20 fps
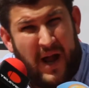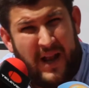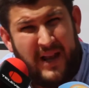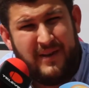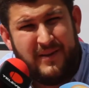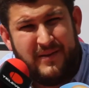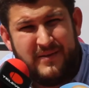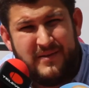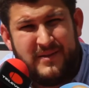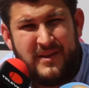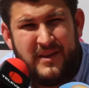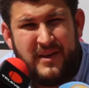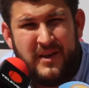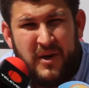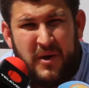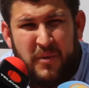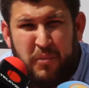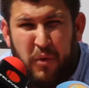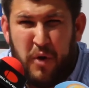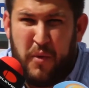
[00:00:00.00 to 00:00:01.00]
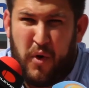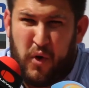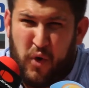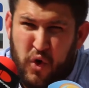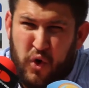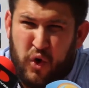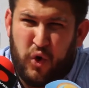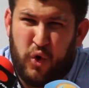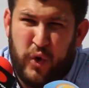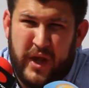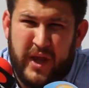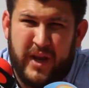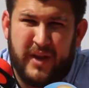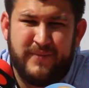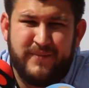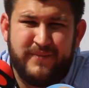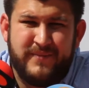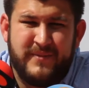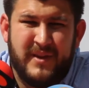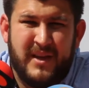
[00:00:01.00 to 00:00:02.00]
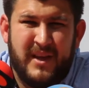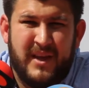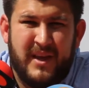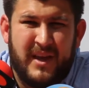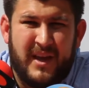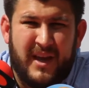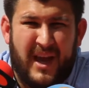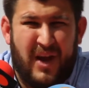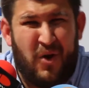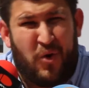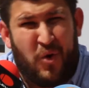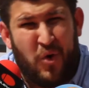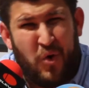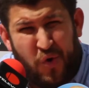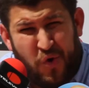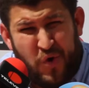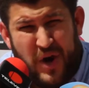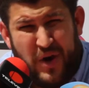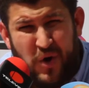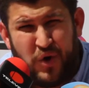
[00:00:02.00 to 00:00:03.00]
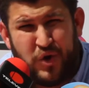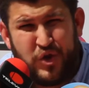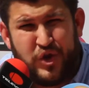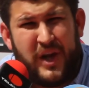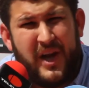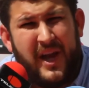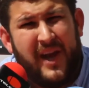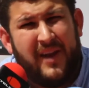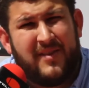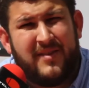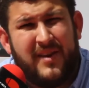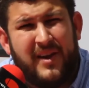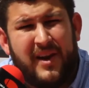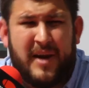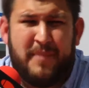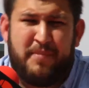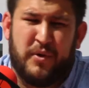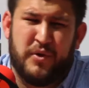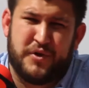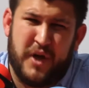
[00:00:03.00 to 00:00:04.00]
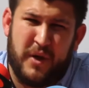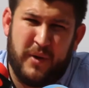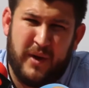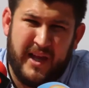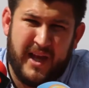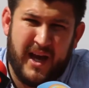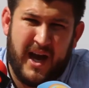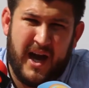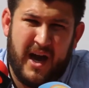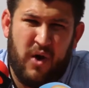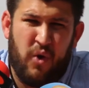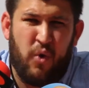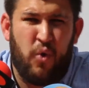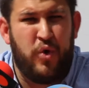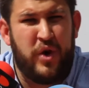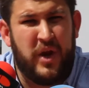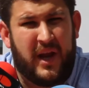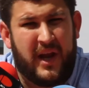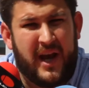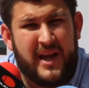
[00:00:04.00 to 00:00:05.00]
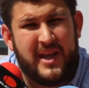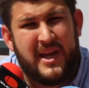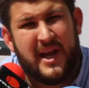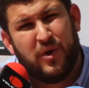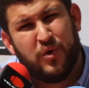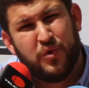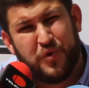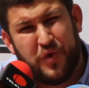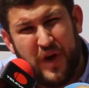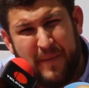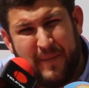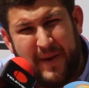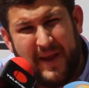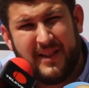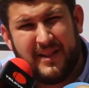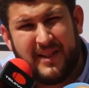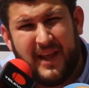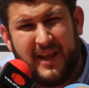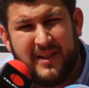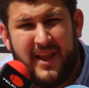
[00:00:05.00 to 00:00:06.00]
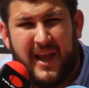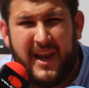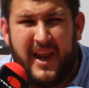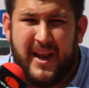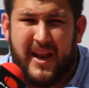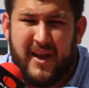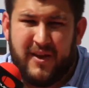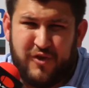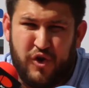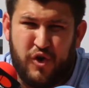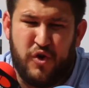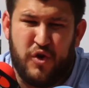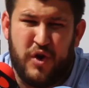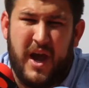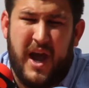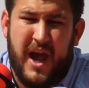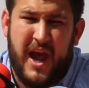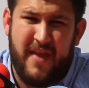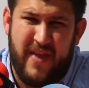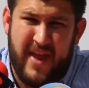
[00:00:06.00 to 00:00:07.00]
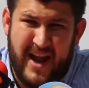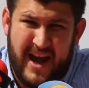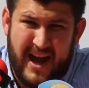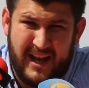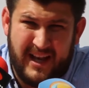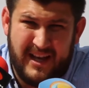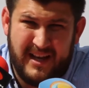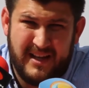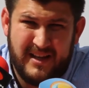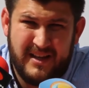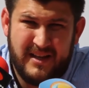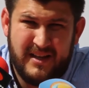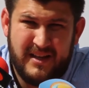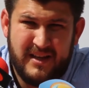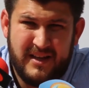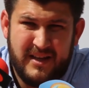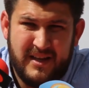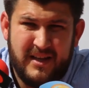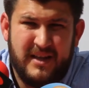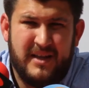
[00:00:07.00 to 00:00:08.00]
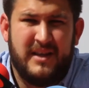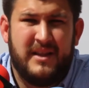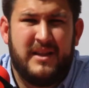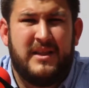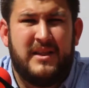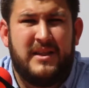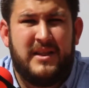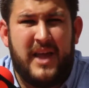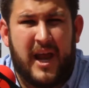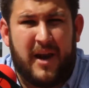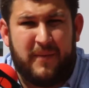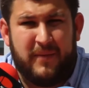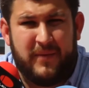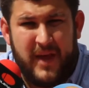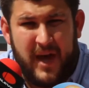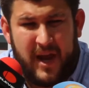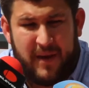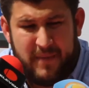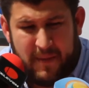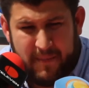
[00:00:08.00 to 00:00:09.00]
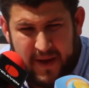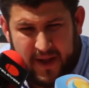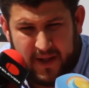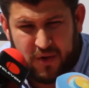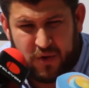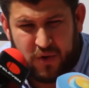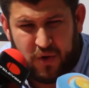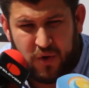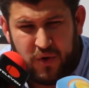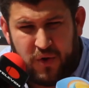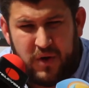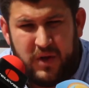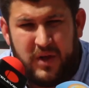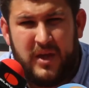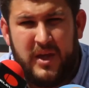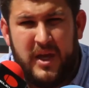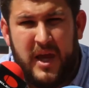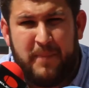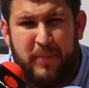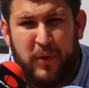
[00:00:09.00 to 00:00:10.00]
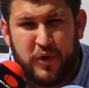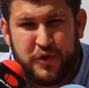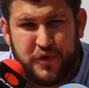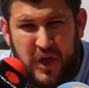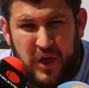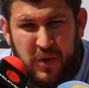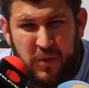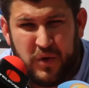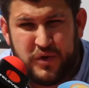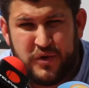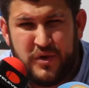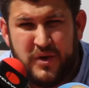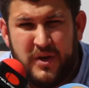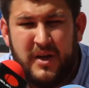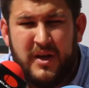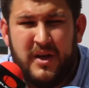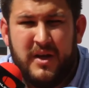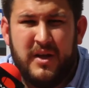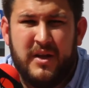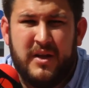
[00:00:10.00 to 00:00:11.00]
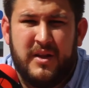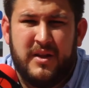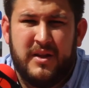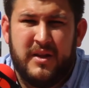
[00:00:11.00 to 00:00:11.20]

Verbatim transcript: lo cual podemos concluir que lo que ocurrió anoche es responsabilidad única y exclusivamente de la Dirección General de, Armamentos y Explosivos,